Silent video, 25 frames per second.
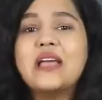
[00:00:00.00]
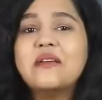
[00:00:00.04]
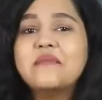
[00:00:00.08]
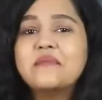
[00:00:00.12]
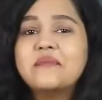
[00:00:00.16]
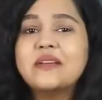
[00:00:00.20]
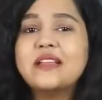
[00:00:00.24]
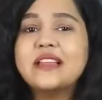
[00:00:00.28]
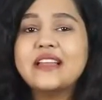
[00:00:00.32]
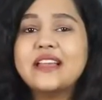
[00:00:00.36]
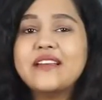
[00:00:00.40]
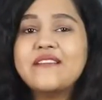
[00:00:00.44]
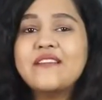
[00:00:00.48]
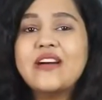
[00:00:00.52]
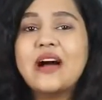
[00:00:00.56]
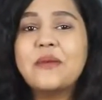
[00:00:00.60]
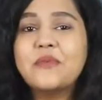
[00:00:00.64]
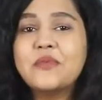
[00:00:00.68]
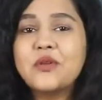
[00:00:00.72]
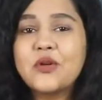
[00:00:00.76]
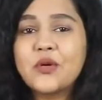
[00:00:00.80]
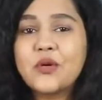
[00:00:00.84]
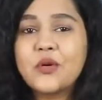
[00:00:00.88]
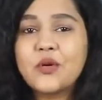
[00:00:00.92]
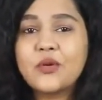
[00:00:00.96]
आई बिलीव
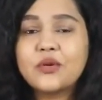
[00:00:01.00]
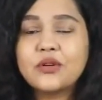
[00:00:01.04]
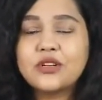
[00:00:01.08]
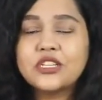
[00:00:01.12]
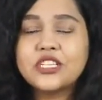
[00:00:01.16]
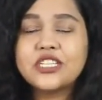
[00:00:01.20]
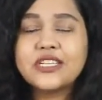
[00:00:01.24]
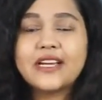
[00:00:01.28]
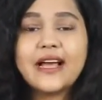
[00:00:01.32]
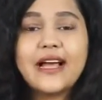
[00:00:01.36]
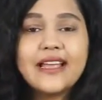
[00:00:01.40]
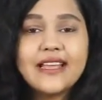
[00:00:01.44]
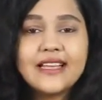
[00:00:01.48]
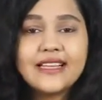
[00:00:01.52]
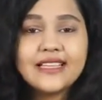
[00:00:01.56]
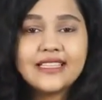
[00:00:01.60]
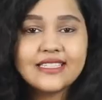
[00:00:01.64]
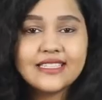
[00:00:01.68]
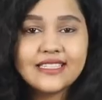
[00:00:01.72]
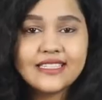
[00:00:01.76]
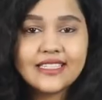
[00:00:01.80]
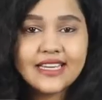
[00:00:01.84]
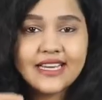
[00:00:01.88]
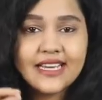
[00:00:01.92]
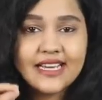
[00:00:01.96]
आप लोगों को शायद
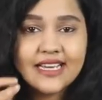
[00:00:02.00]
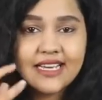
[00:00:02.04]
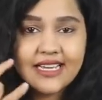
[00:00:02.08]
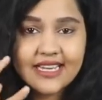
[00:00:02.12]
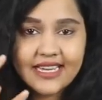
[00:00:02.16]
से